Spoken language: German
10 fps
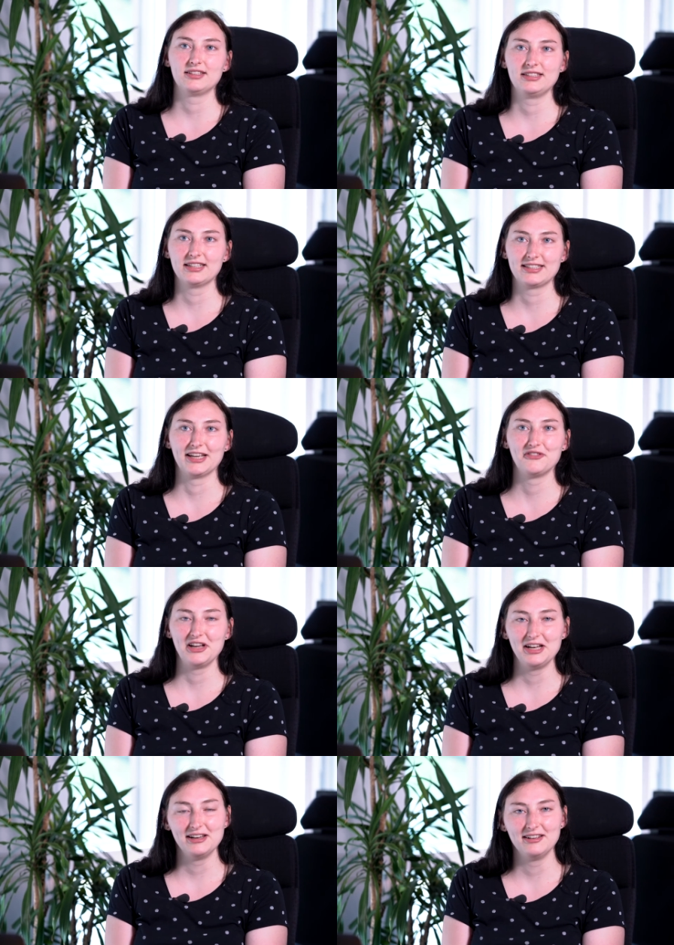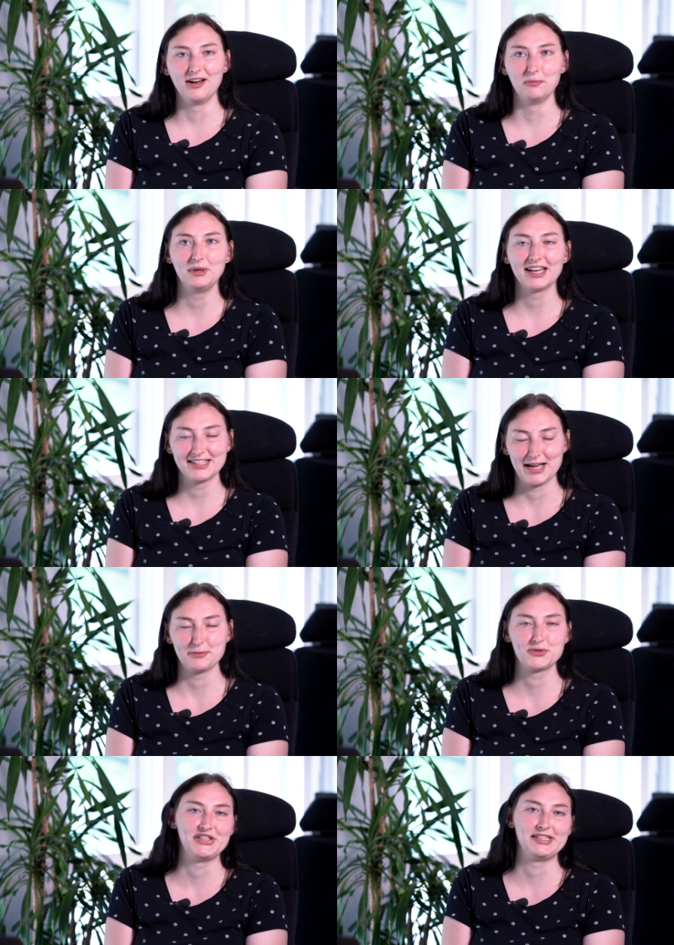dass ich sehr viel an meiner
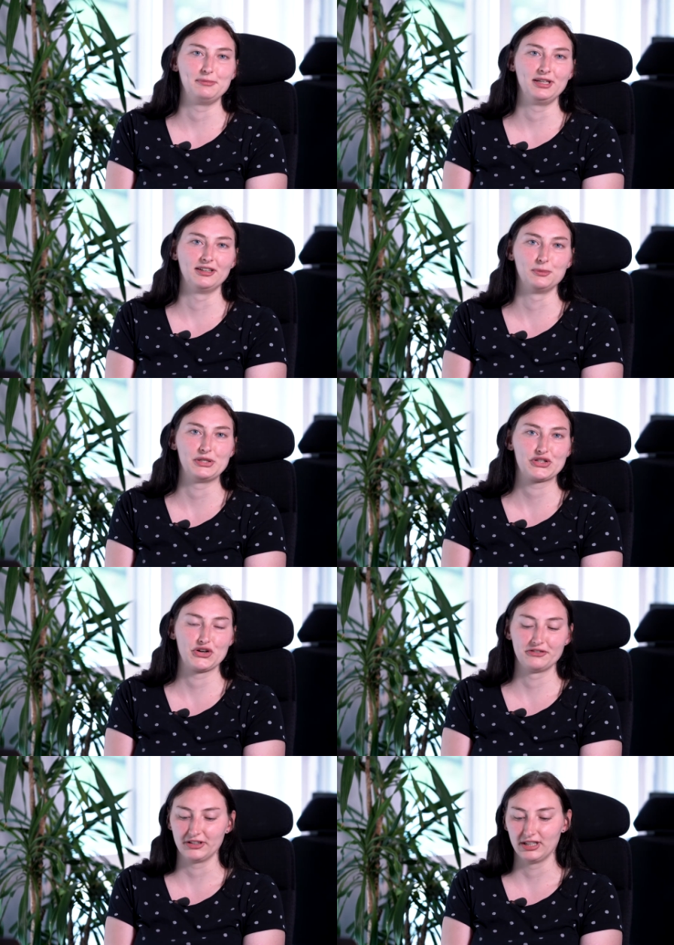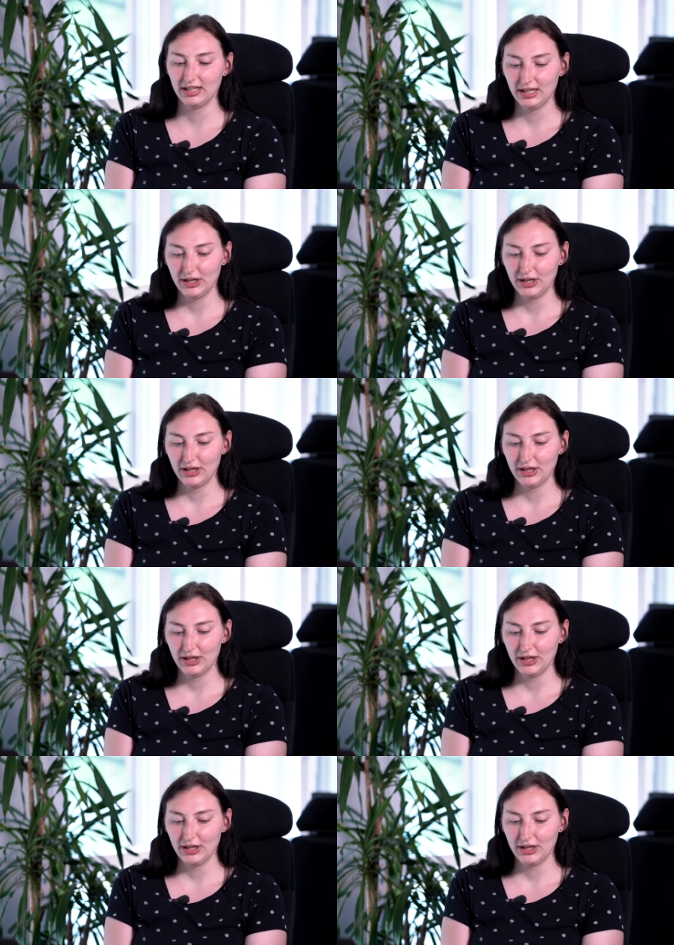Selbstdisziplin arbeiten musste.